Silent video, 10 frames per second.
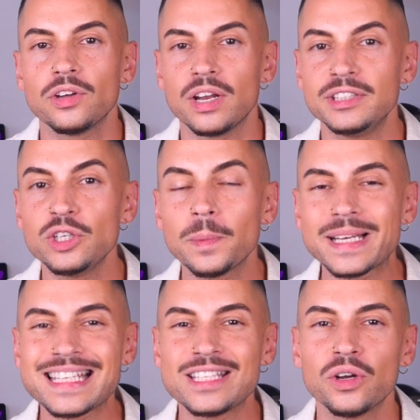Dans la vidéo
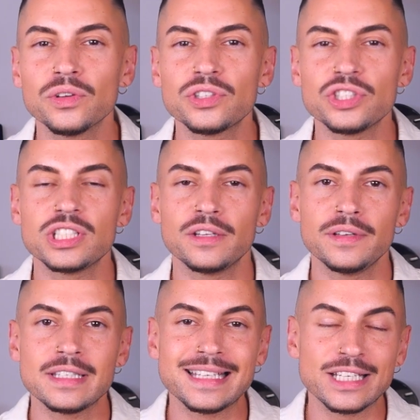précédente, je t'ai fait
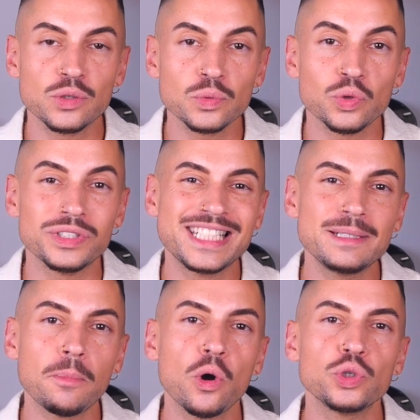une sélection de 10
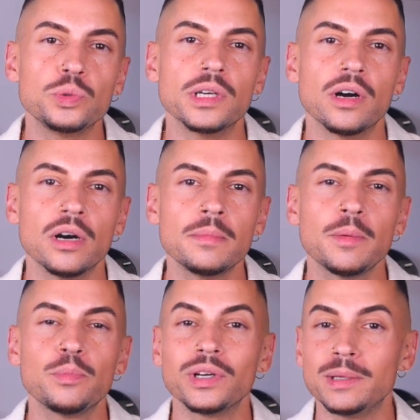produits hommes
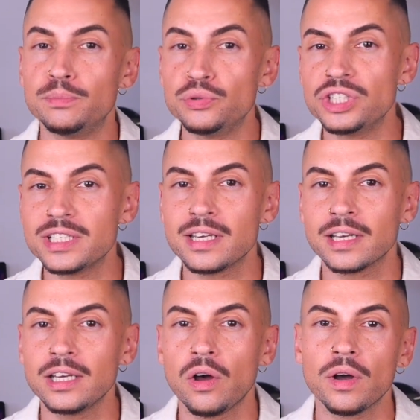pour les budgets
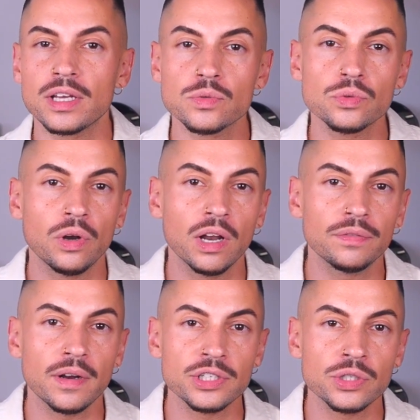serrés en raison de
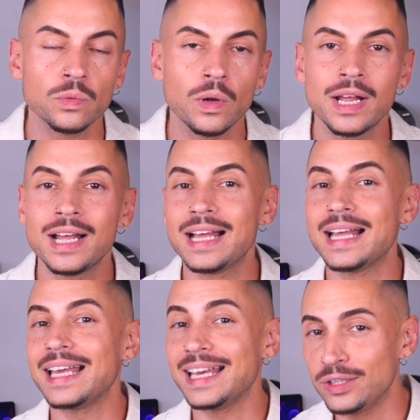l'inflation
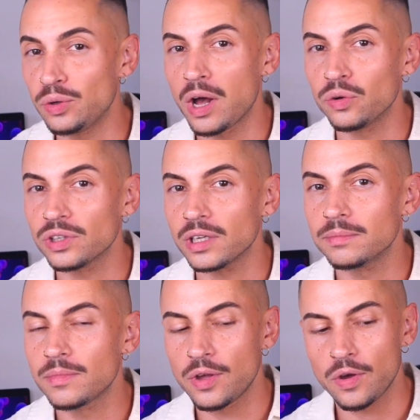et de la rentrée.
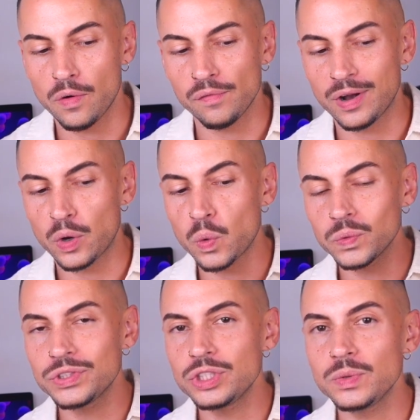On va
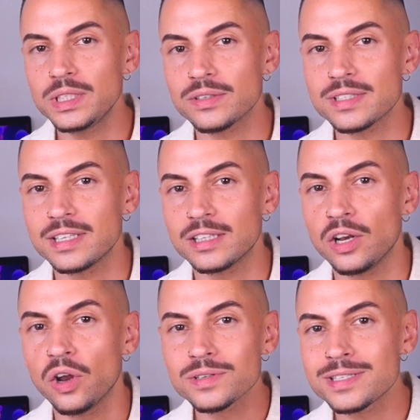continuer dans cette
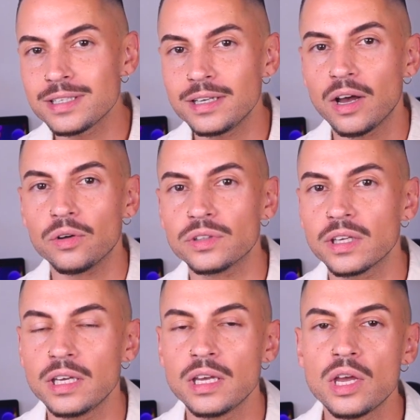lancée de la
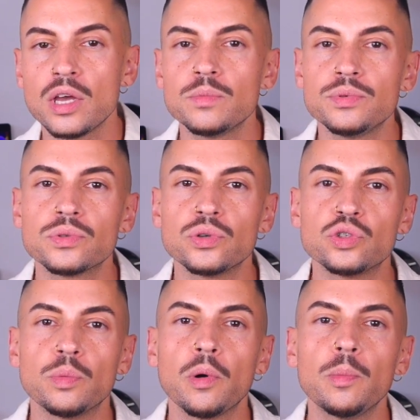rentrée puisque je
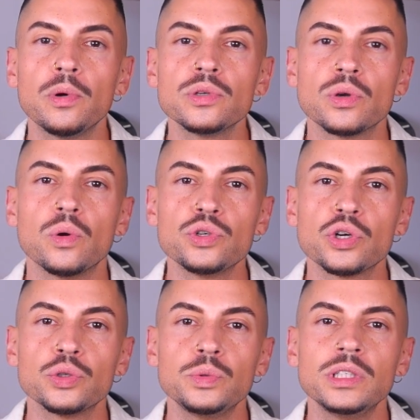te propose
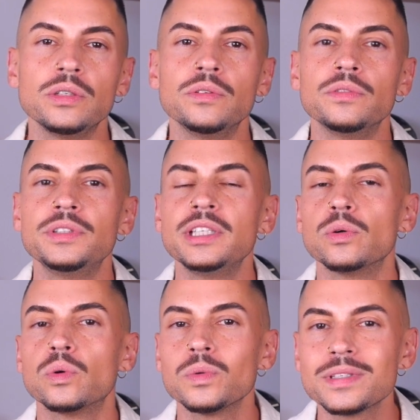aujourd'hui une vidéo
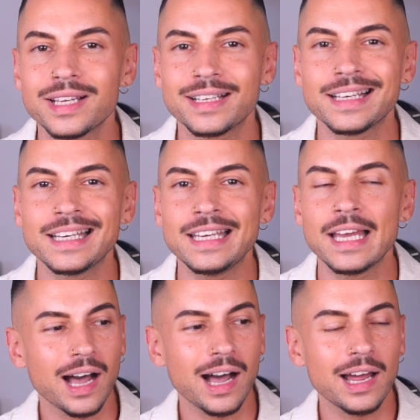
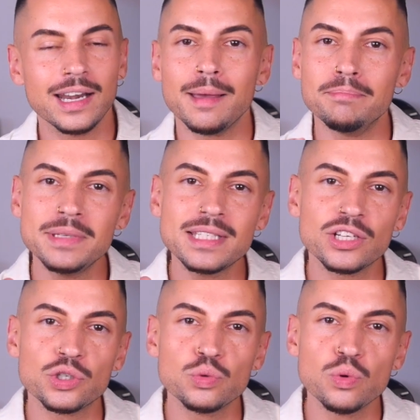consacrée à la mise à
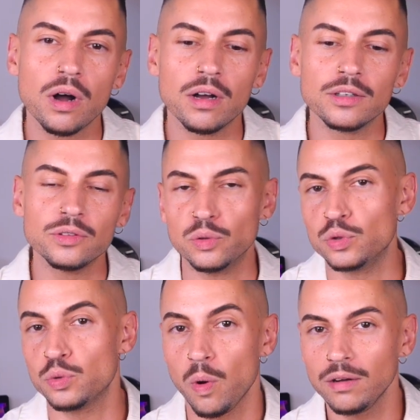jour de
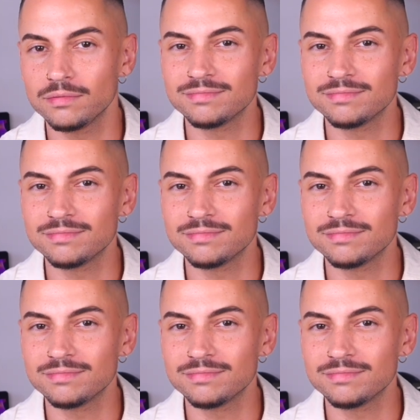soi,